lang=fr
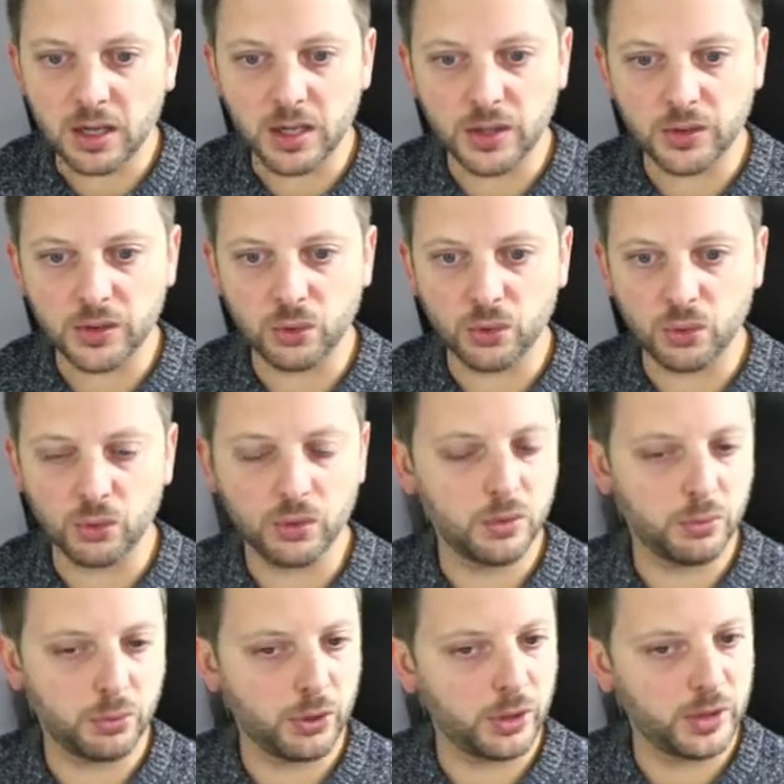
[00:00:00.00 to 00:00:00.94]
Est-ce que c'est une
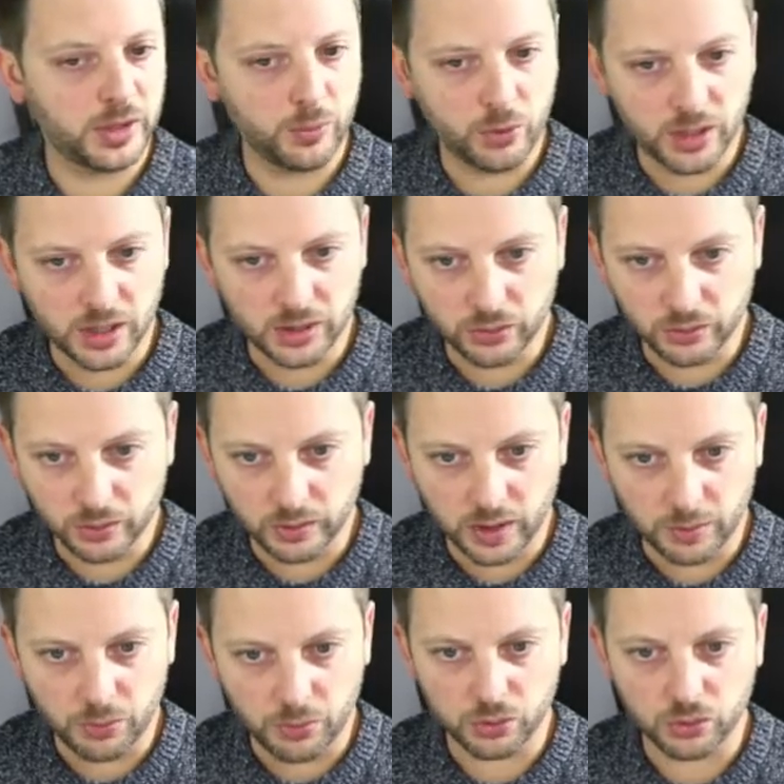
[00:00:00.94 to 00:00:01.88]
priorité moyenne Est-ce que c'est
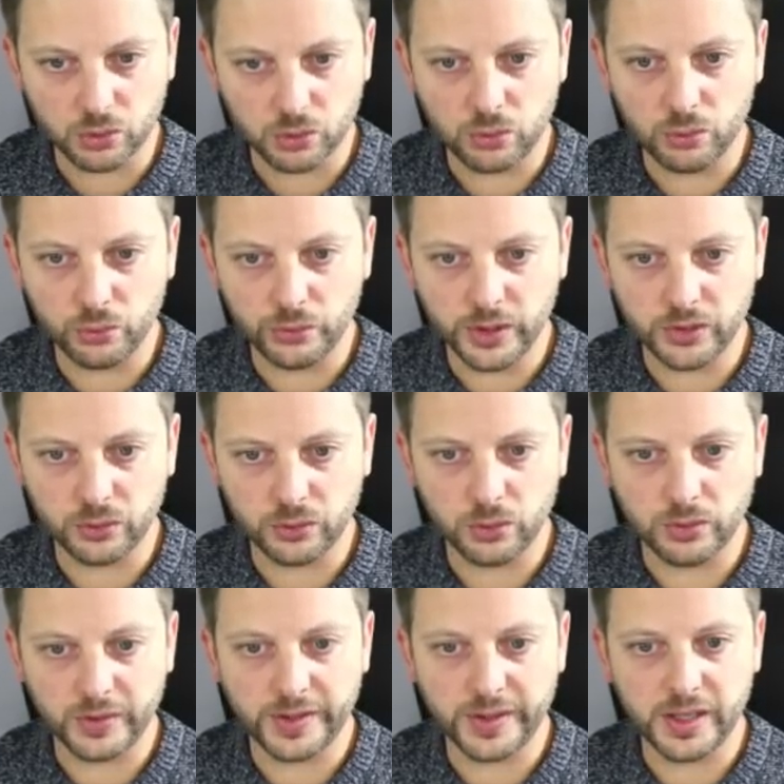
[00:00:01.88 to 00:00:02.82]
important Ou est-ce que
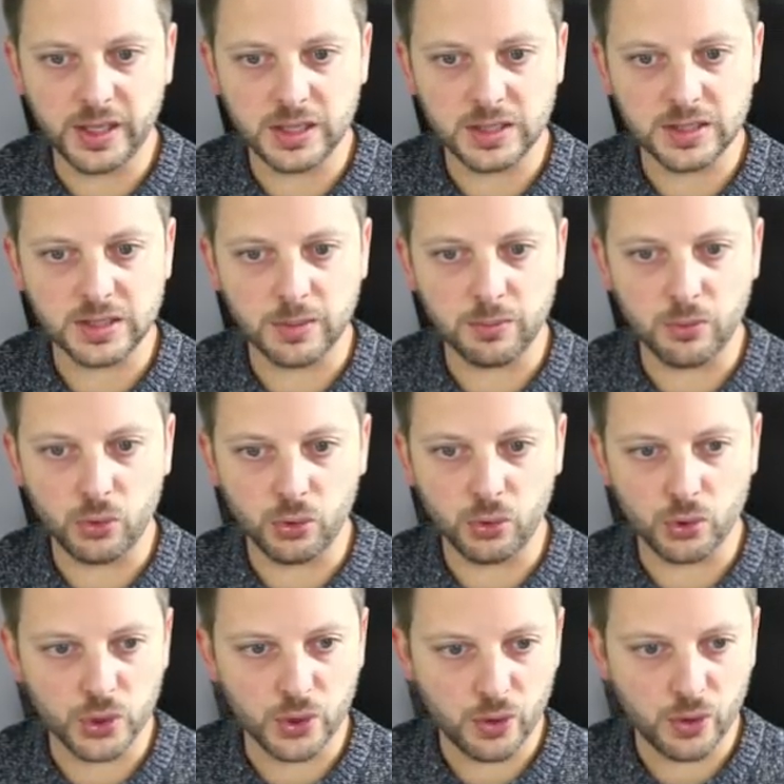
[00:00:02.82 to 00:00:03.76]
c'est extrêmement
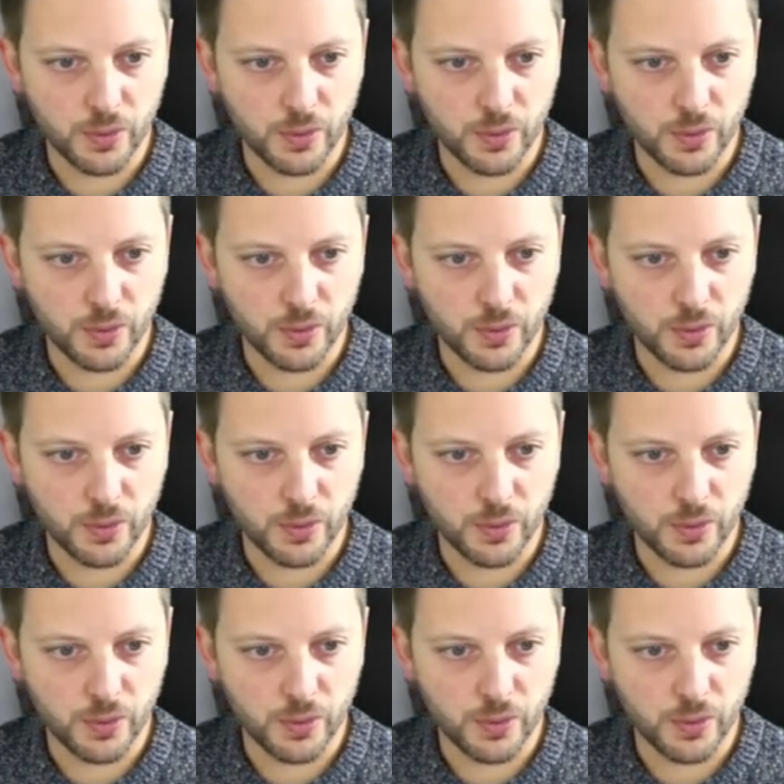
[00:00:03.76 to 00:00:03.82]
urgent